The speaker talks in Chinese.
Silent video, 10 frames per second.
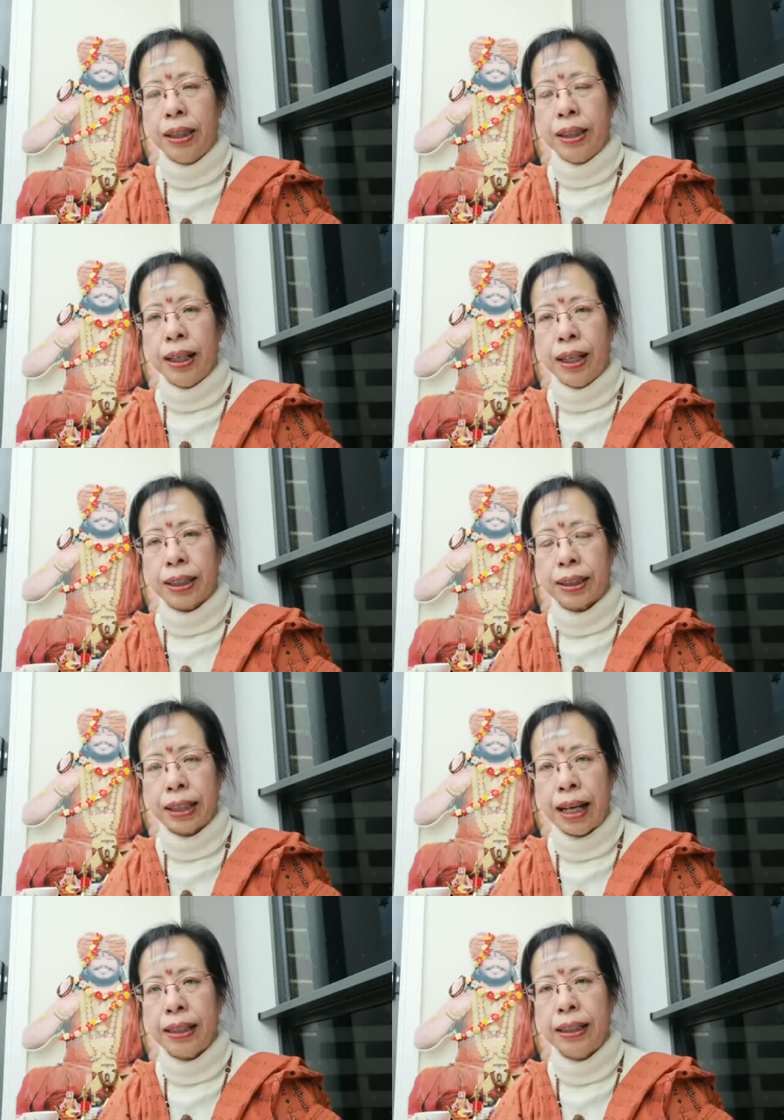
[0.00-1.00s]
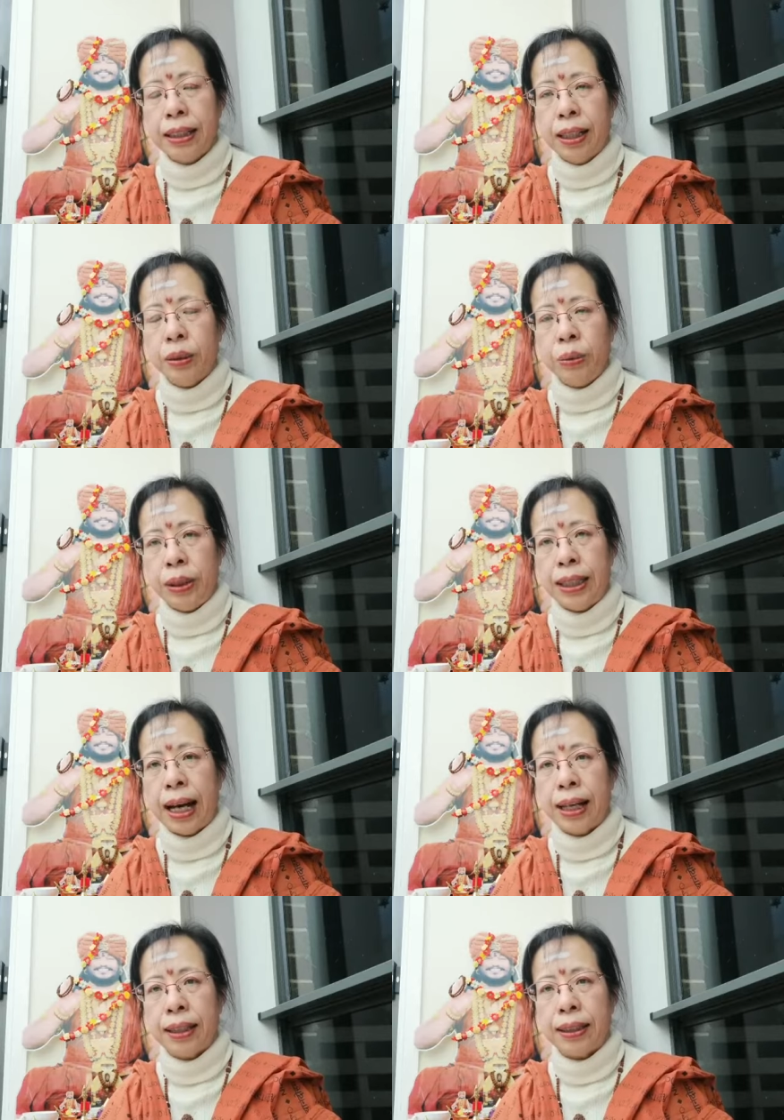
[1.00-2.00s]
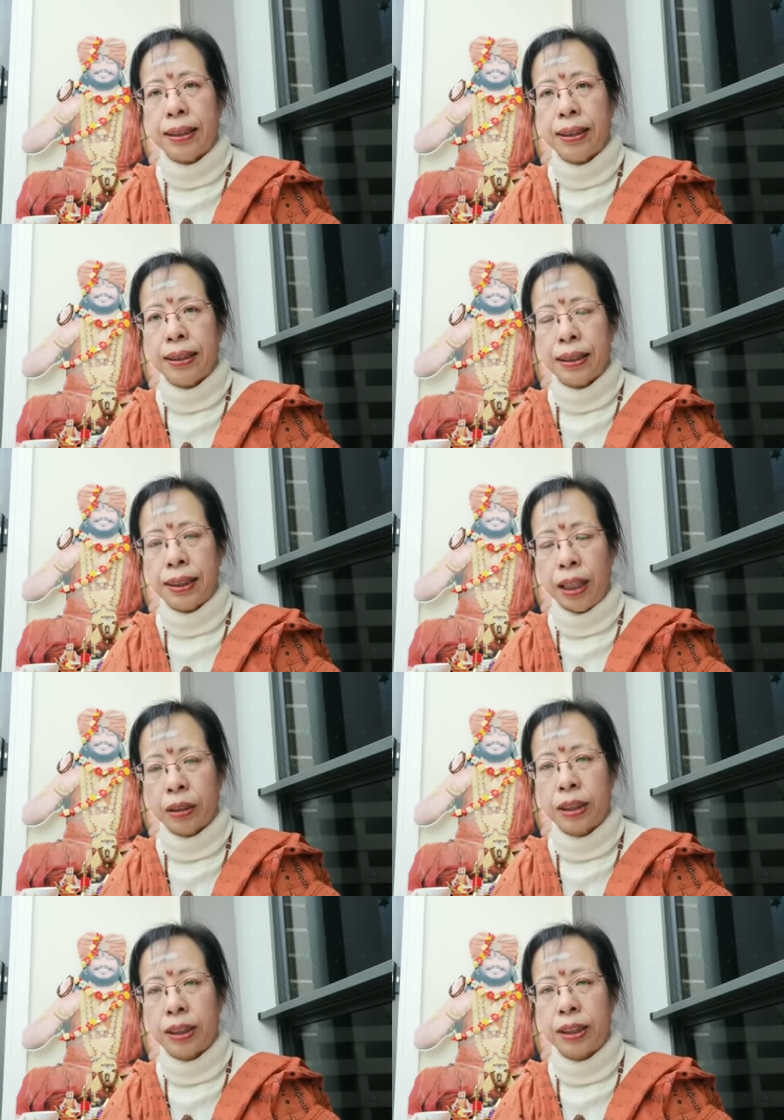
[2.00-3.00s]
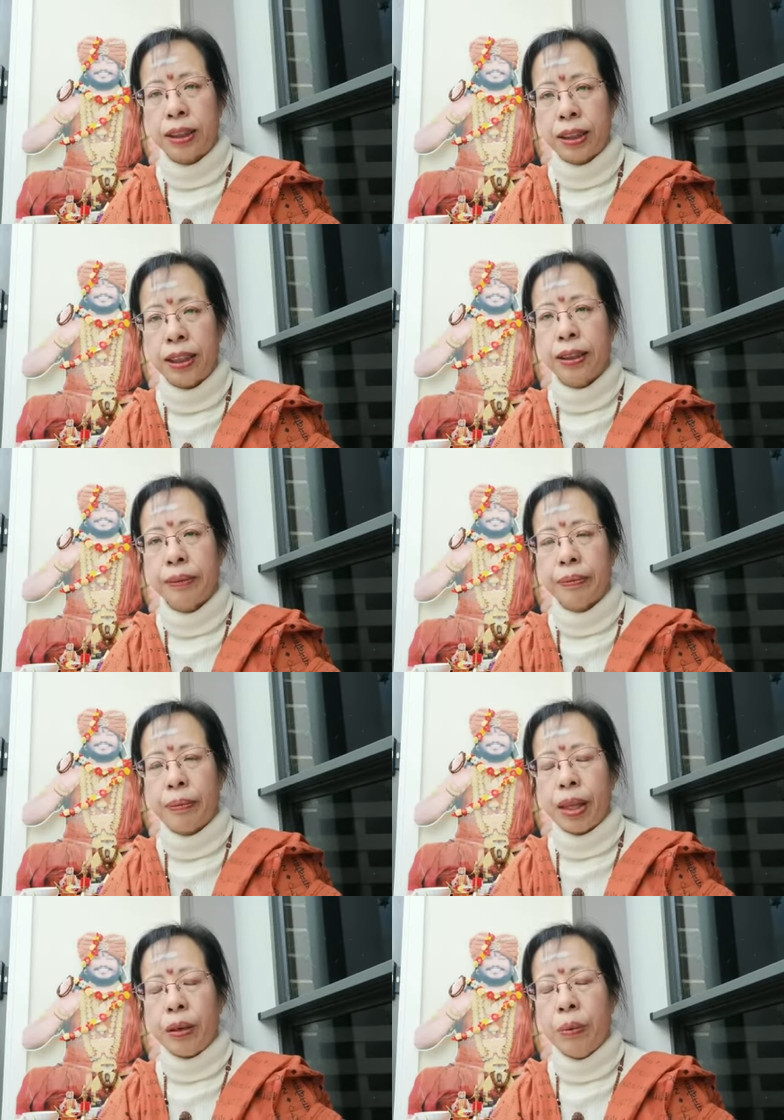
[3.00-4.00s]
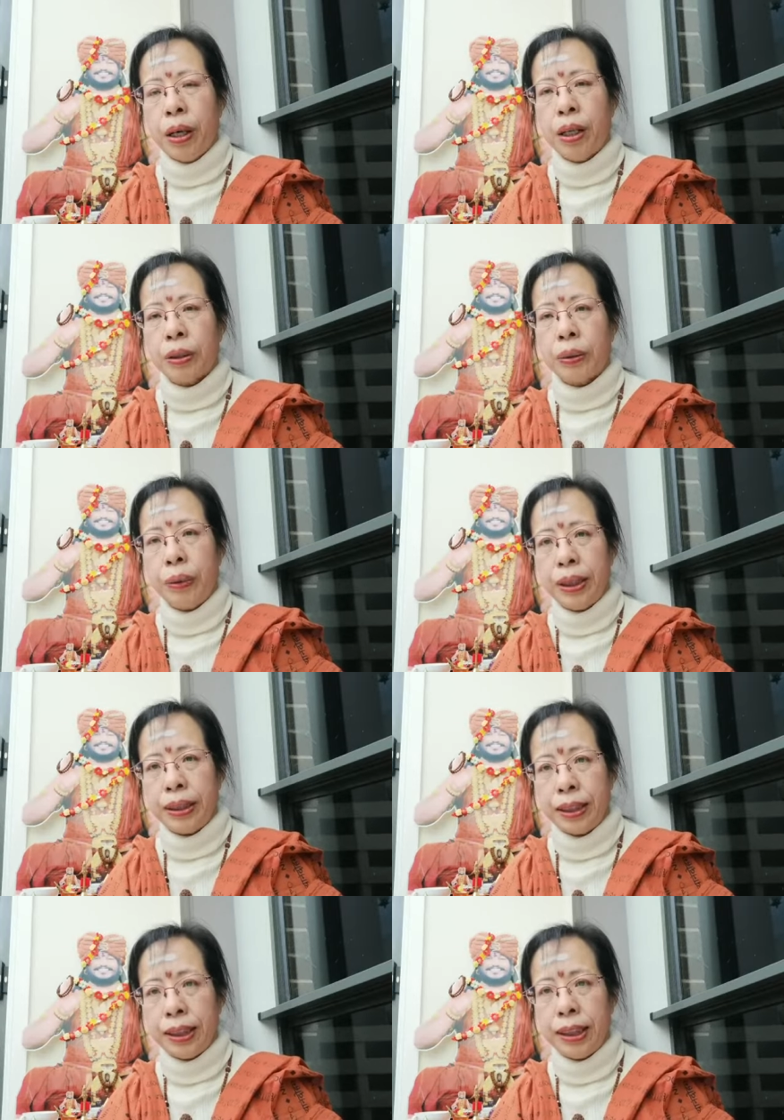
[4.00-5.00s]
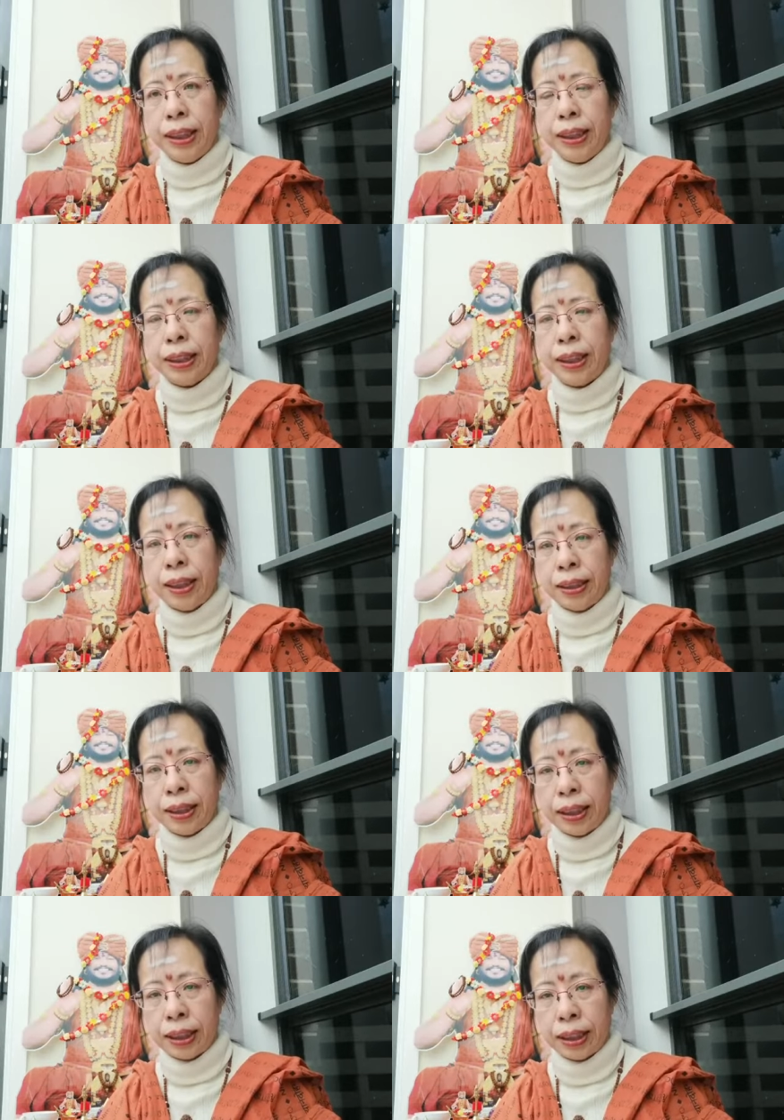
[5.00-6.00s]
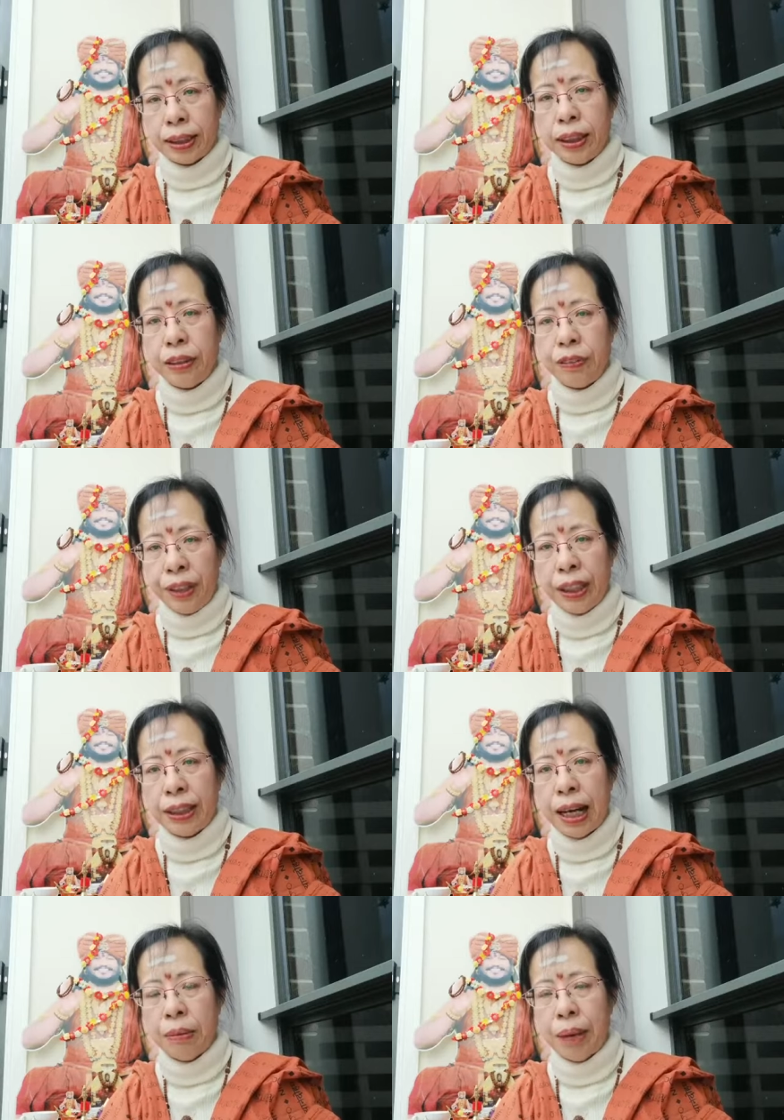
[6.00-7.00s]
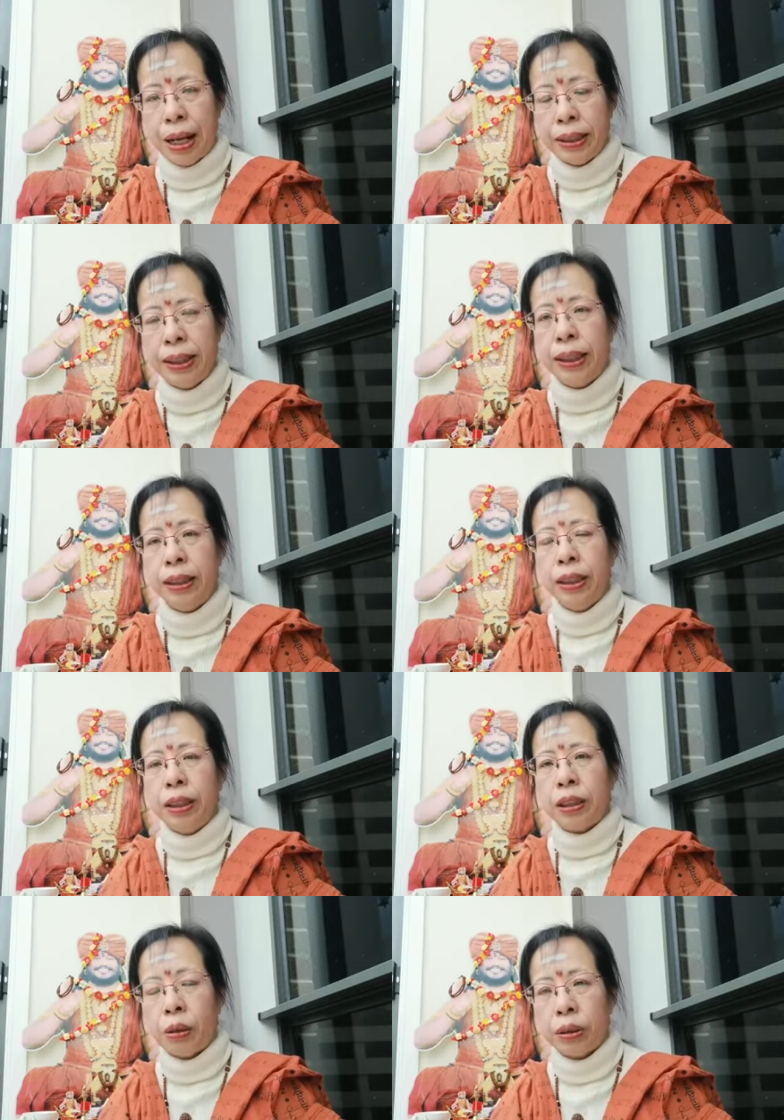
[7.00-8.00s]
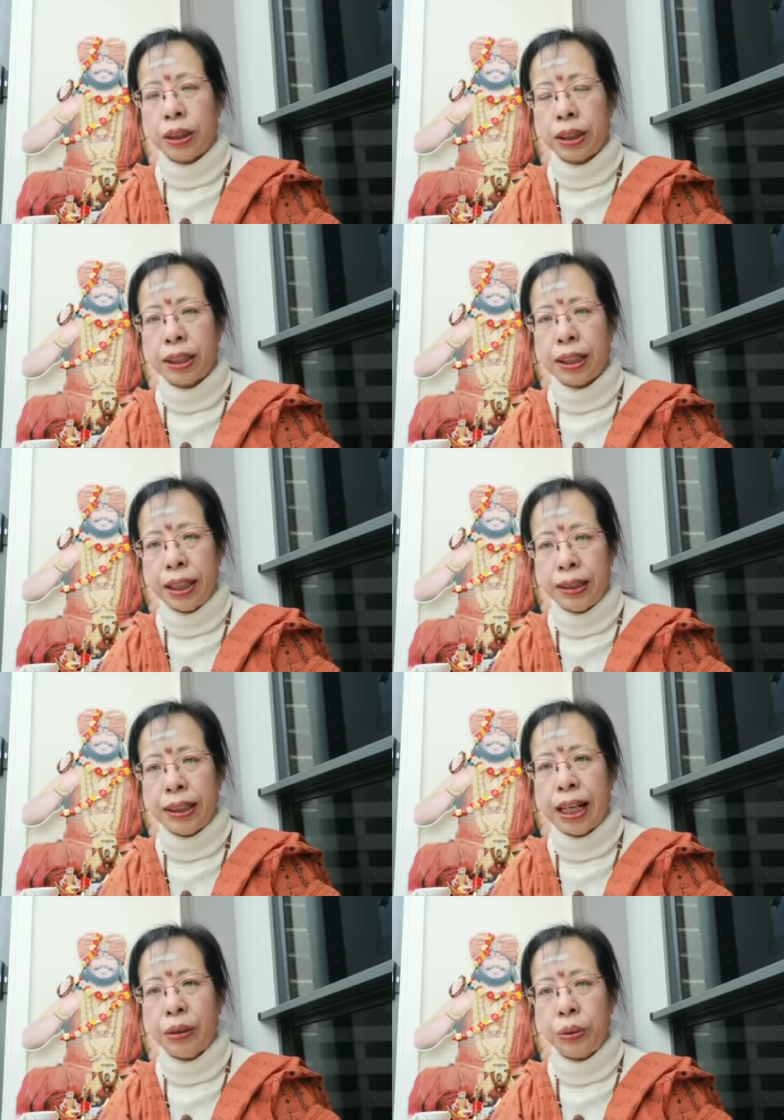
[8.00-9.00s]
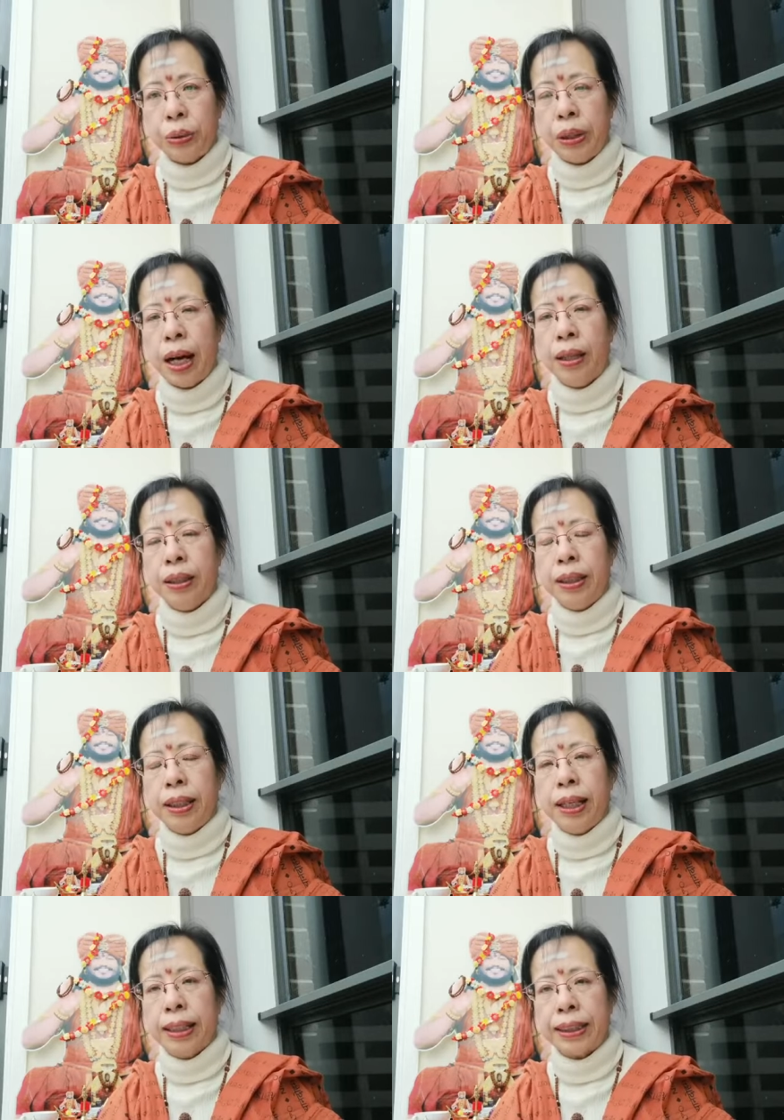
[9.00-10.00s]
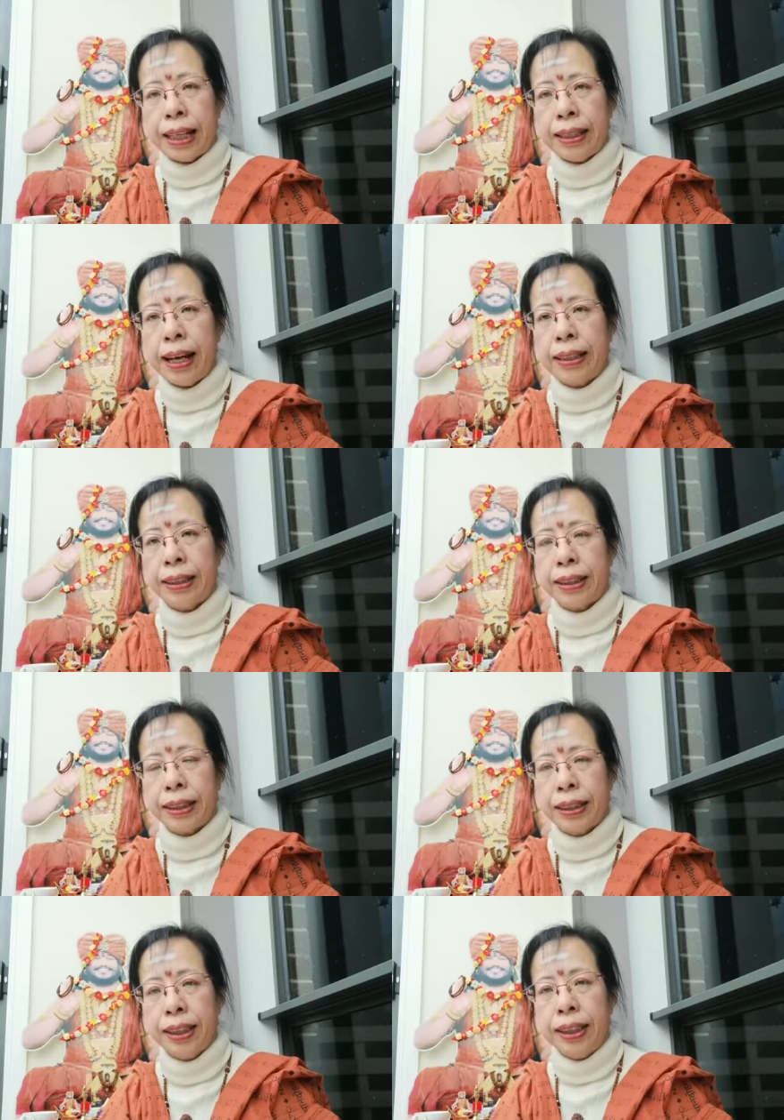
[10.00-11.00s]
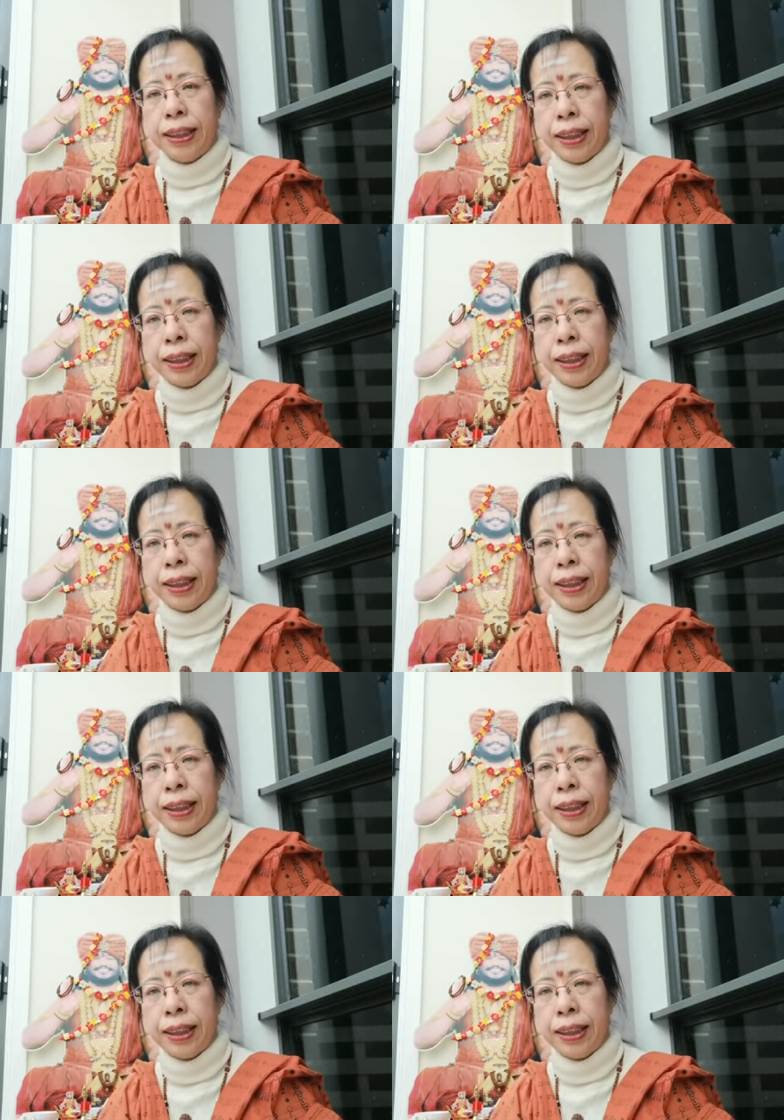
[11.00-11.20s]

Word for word: 呃三个瑜伽呃教师证。我对自己的这个成绩非常满意，同时更加需要。呃，赞叹的是这